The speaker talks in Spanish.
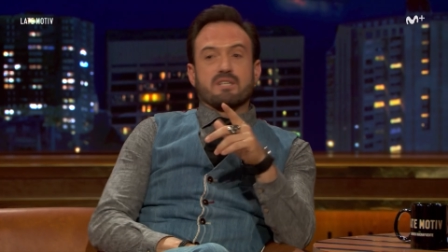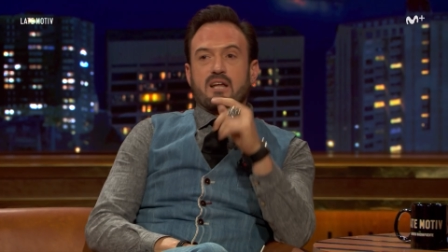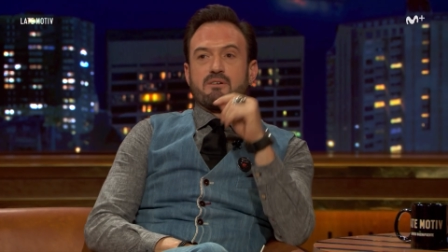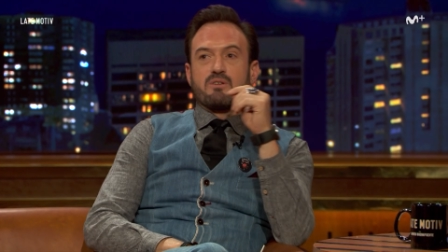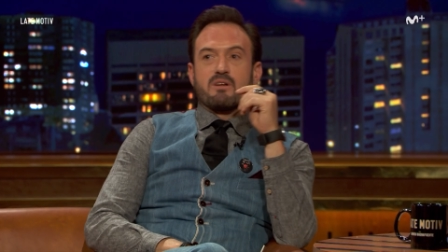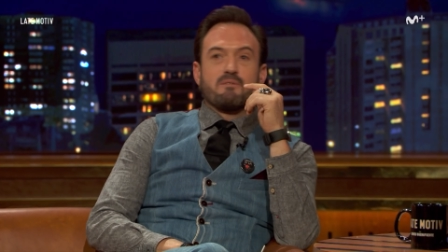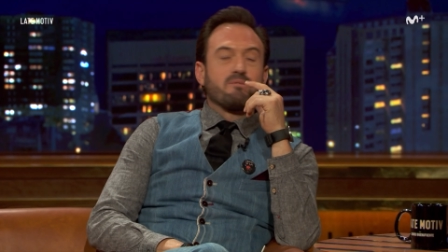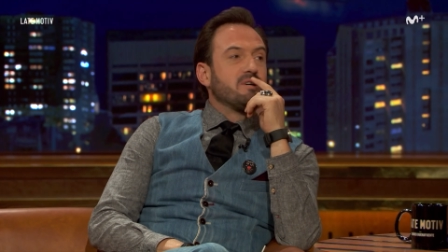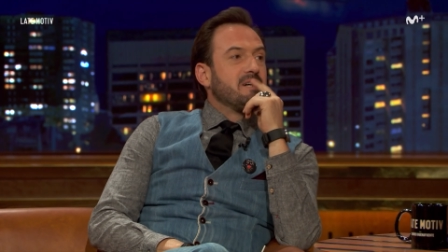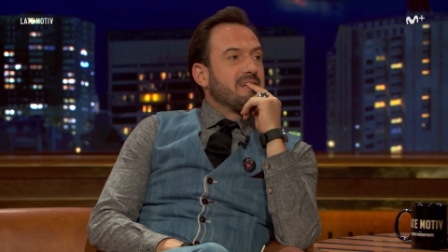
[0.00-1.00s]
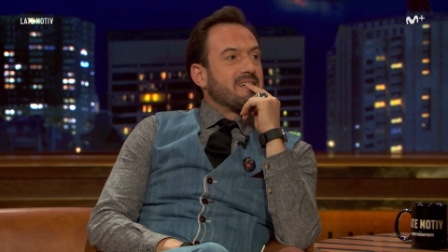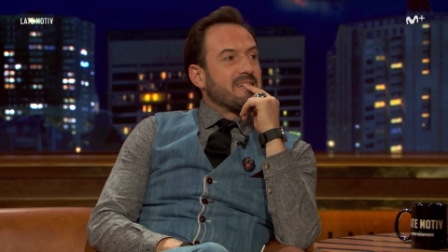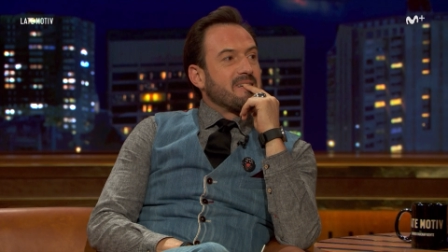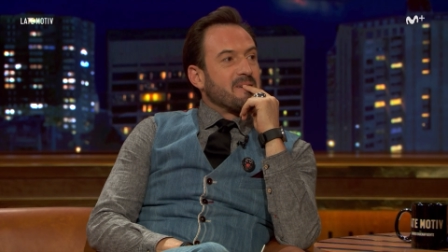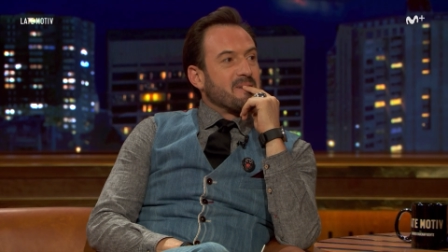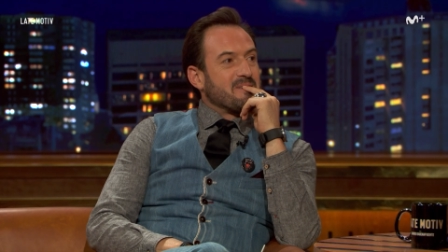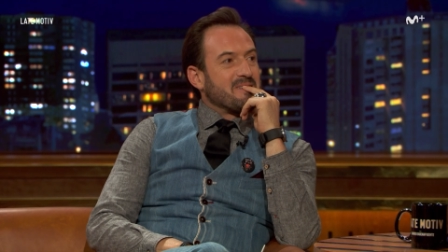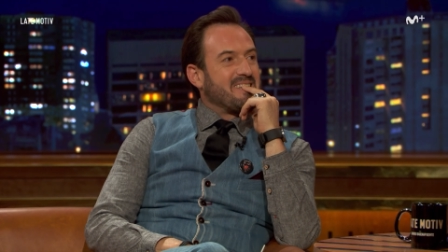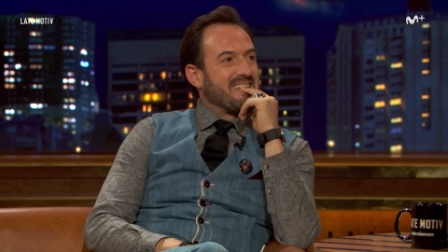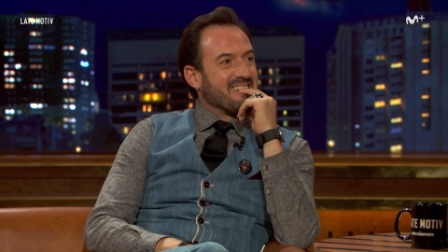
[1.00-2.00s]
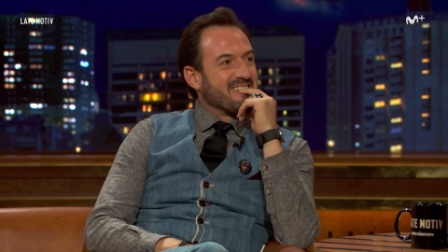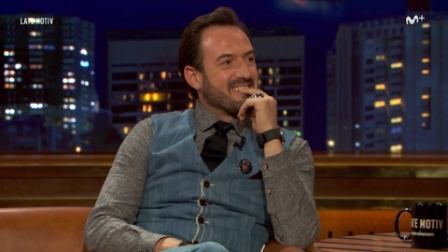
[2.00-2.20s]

estará viendo ahora mismo. Ya. Eh, sí.